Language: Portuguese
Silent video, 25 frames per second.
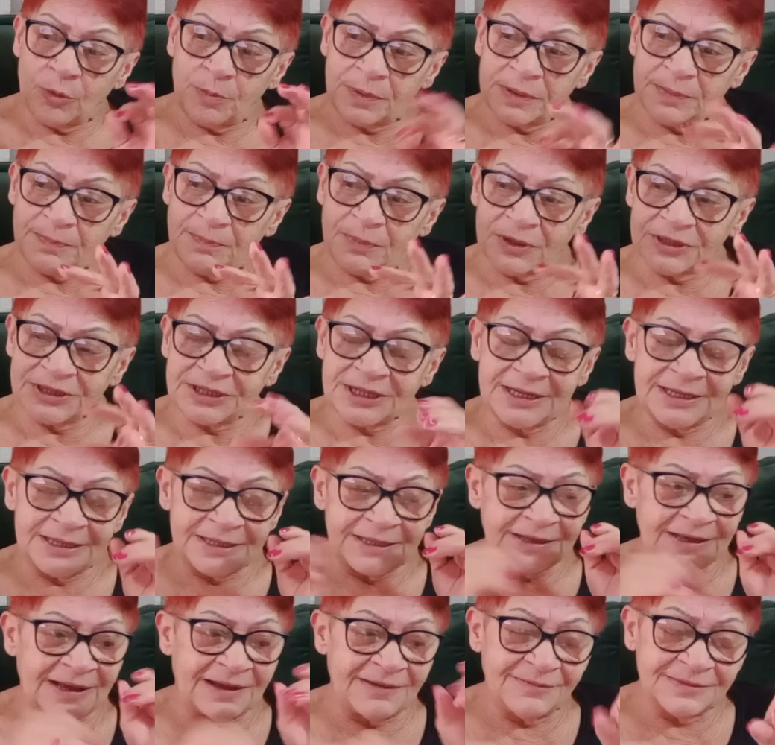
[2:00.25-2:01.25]
roupa, bota
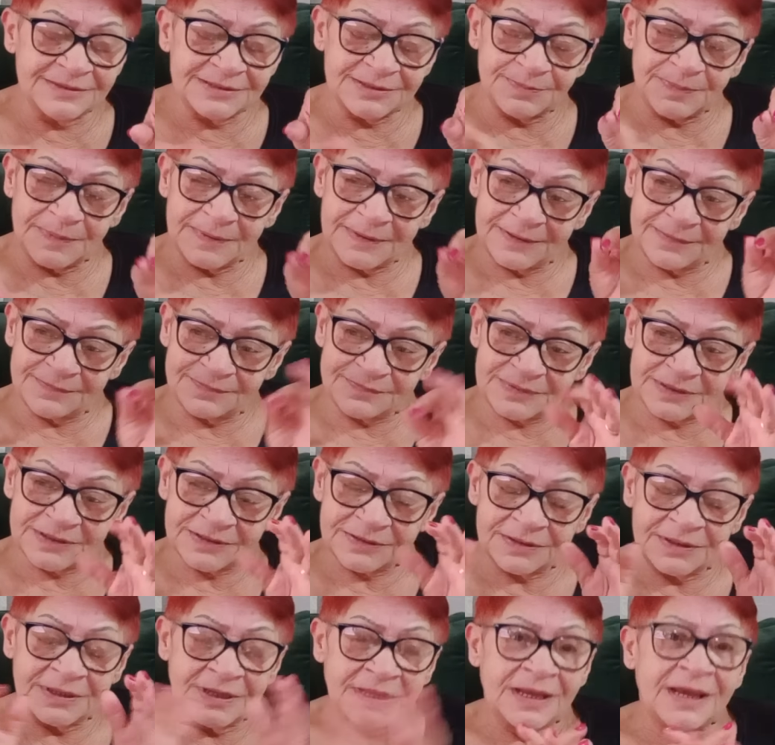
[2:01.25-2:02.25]
ali. Aí você
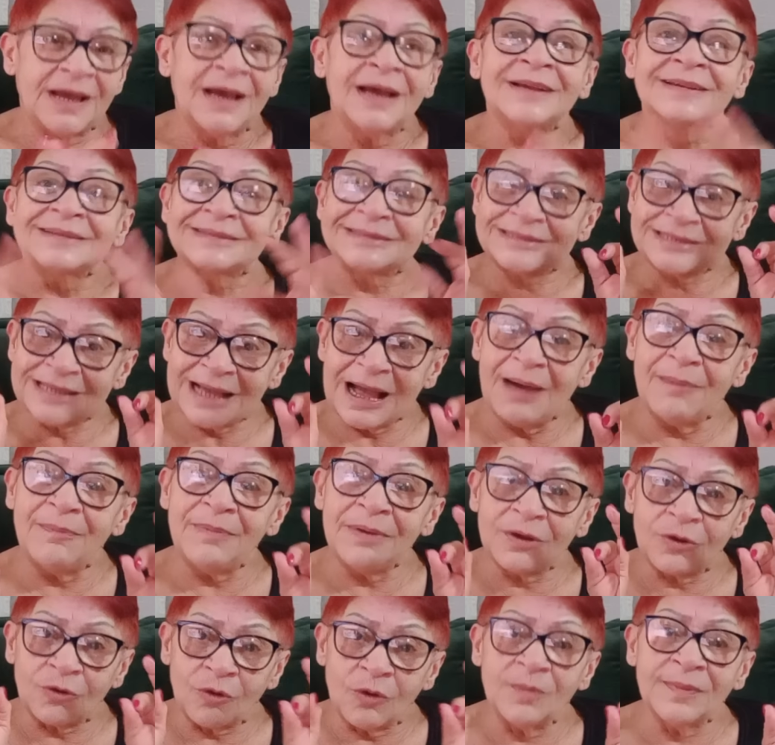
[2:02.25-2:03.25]

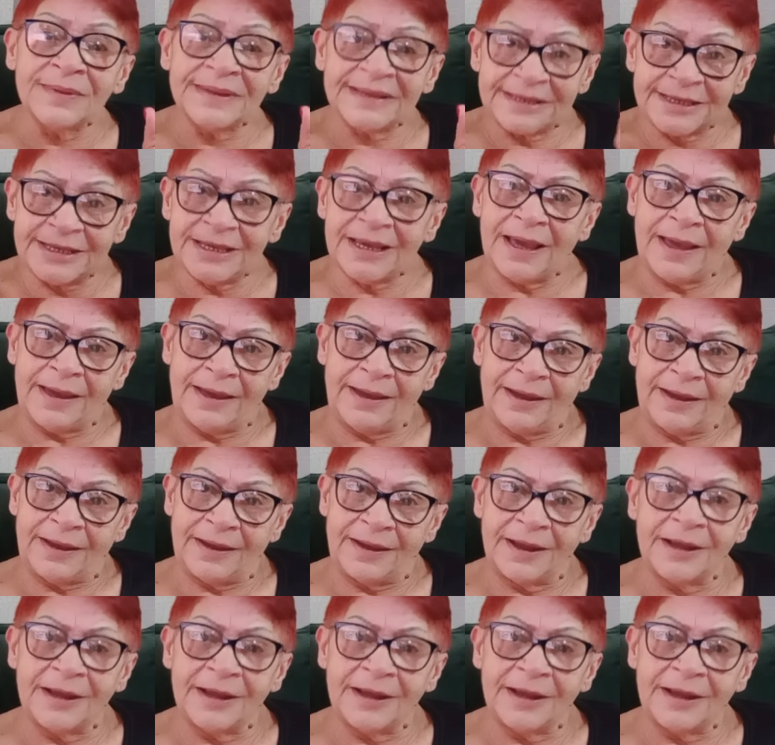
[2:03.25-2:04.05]
sabe como é que é.